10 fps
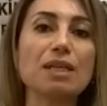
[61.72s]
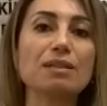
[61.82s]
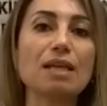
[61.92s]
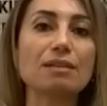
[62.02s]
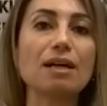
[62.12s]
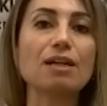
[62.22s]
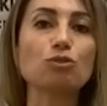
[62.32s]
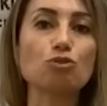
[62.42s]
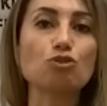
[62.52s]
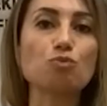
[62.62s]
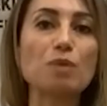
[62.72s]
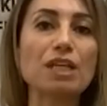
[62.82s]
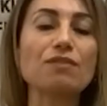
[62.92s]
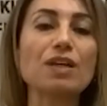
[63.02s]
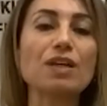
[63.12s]
tekrar
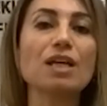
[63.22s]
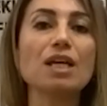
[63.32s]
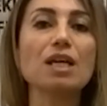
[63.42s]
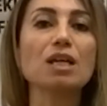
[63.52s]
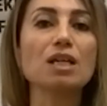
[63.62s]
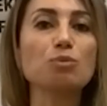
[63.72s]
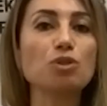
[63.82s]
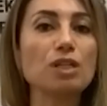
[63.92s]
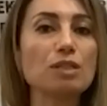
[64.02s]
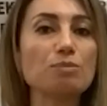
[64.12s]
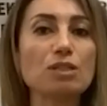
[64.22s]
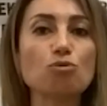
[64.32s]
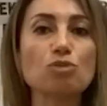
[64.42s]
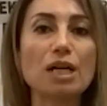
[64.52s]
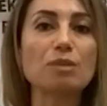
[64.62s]
görüşmek ve e, bu yönetmeliği
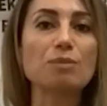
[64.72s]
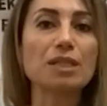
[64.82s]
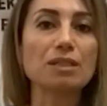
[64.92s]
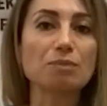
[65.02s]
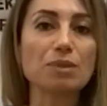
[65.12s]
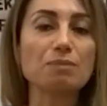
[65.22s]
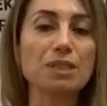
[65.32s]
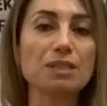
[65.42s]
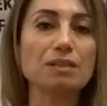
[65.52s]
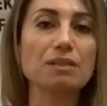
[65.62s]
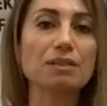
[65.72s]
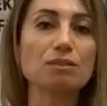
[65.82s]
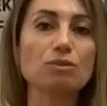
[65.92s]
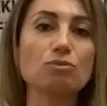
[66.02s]
düzenlemek gibi bir e,